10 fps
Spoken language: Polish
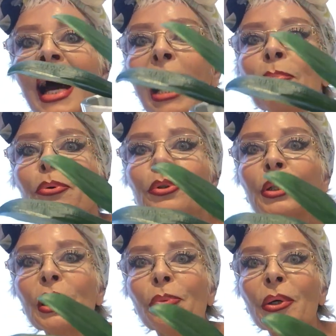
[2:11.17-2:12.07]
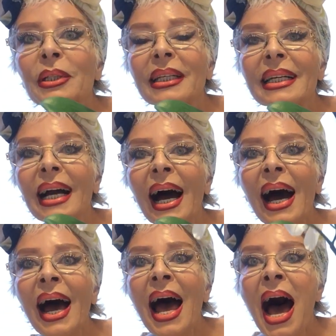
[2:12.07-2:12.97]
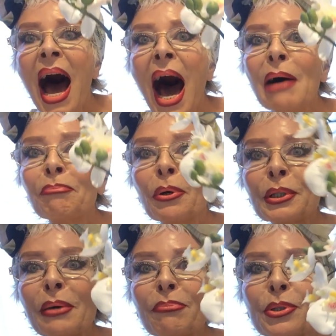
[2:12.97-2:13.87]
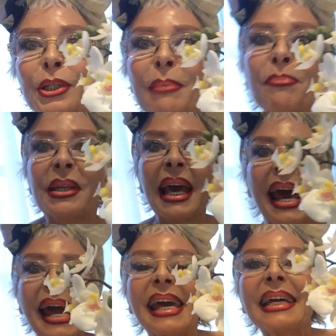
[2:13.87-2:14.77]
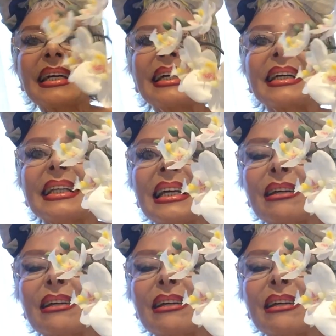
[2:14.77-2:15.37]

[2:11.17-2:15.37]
a później łodyga, a potem przepiękny